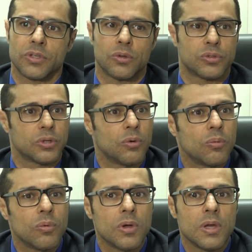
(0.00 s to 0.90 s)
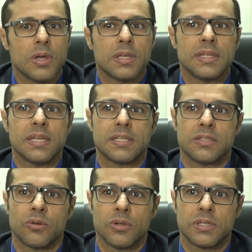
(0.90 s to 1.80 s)
Então, são
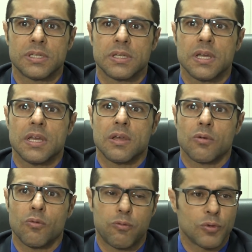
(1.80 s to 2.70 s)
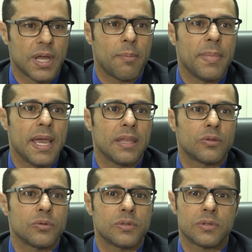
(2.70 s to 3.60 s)
decisões com
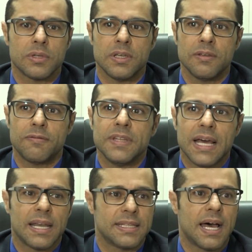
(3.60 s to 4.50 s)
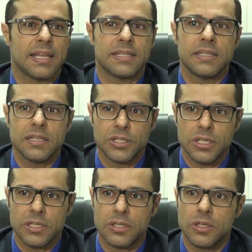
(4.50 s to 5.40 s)
fundamentos e finalidades
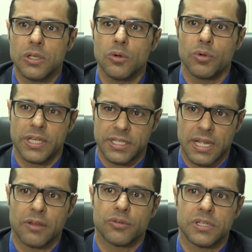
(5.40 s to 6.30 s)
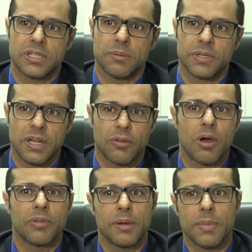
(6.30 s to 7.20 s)
distintas. E o que está no sistema
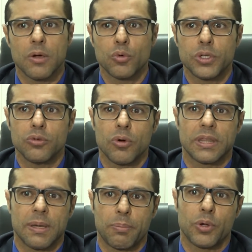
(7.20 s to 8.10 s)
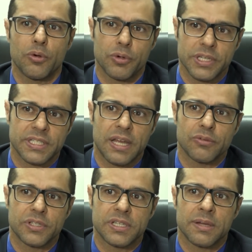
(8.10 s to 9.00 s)
estadual também continua, até porque o que está
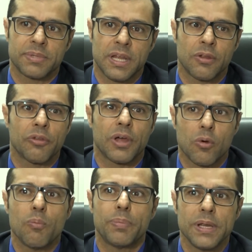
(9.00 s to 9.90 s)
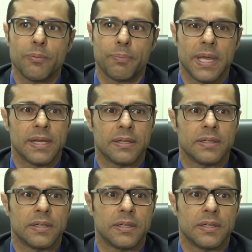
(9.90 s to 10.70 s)
no sistema estadual está cumprindo pena.